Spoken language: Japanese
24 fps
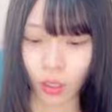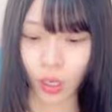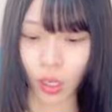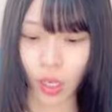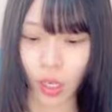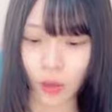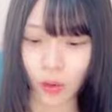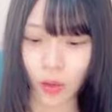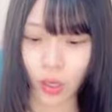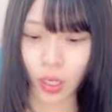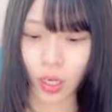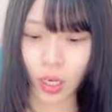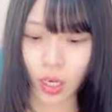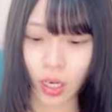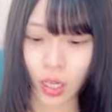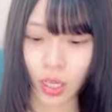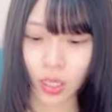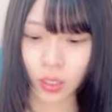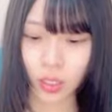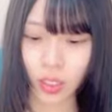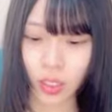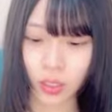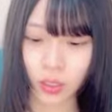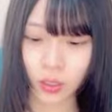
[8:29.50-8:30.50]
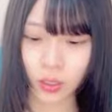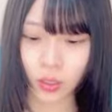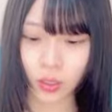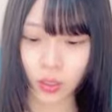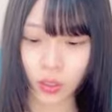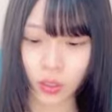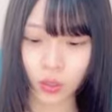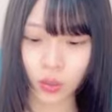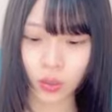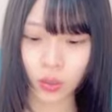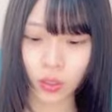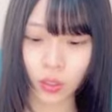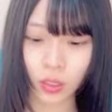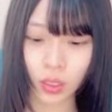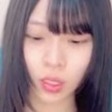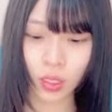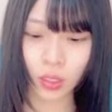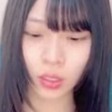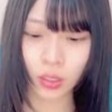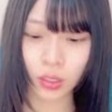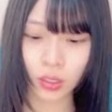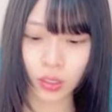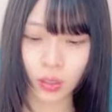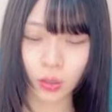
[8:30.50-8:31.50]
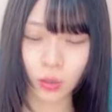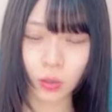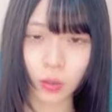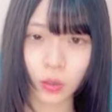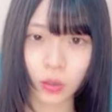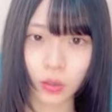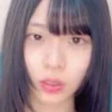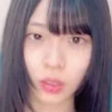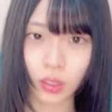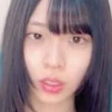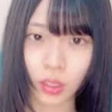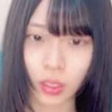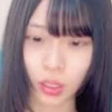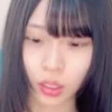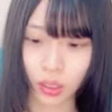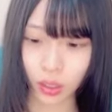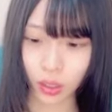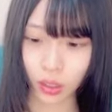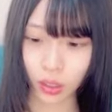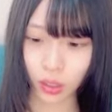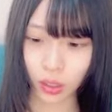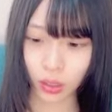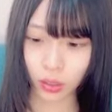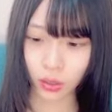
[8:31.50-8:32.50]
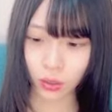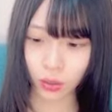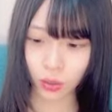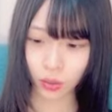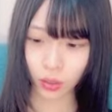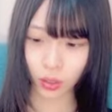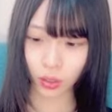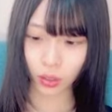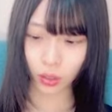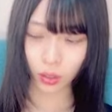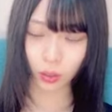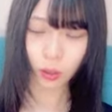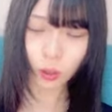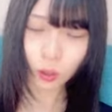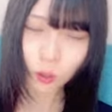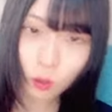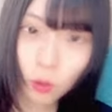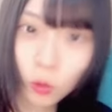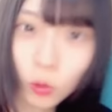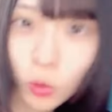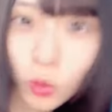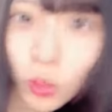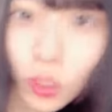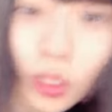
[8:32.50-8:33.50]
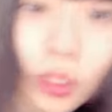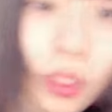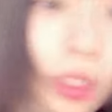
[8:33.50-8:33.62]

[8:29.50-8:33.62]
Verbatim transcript: え分からんりあちゅうそうでなりさ子とさ遊んでて今日とか